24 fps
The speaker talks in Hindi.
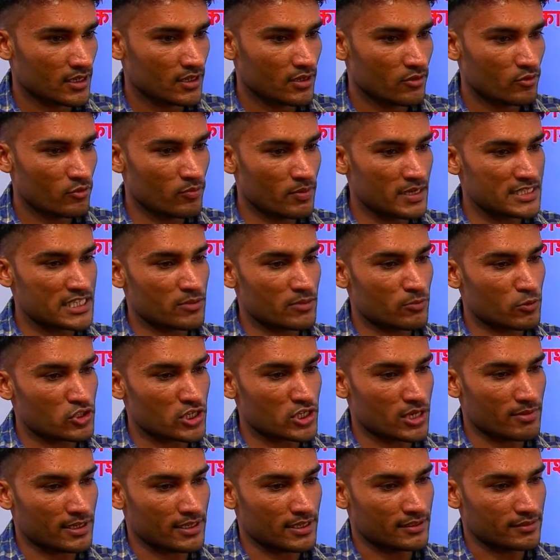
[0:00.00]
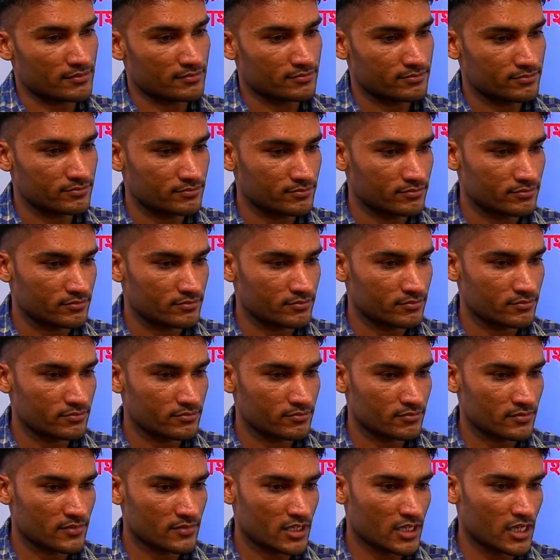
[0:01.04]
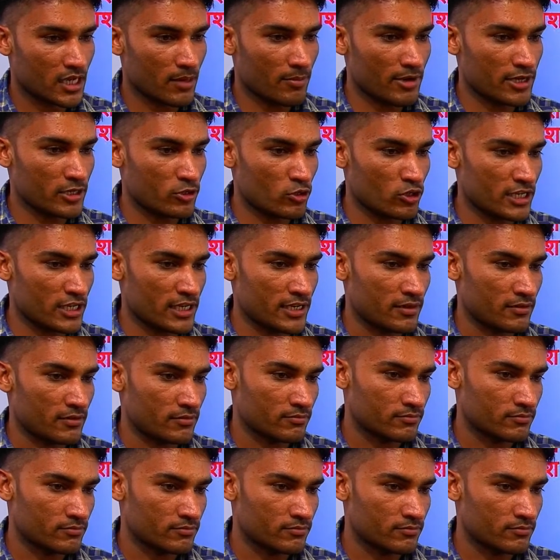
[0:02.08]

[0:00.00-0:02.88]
विभाजन पूछा भाई कमेंट करो देखें